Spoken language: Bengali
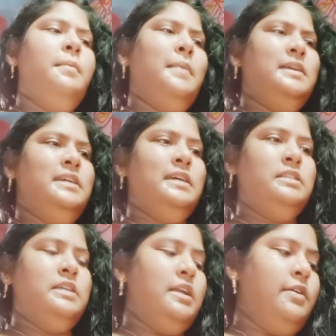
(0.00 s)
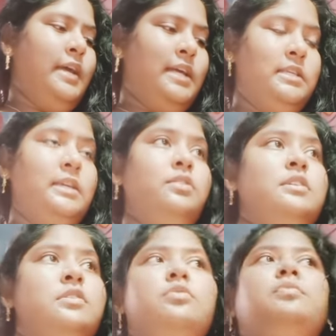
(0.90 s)
বাসি কাজ সারা হয়ে গেছে কিন্তু
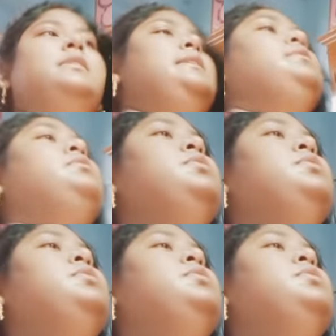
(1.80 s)
আজকে শুভ লেট করে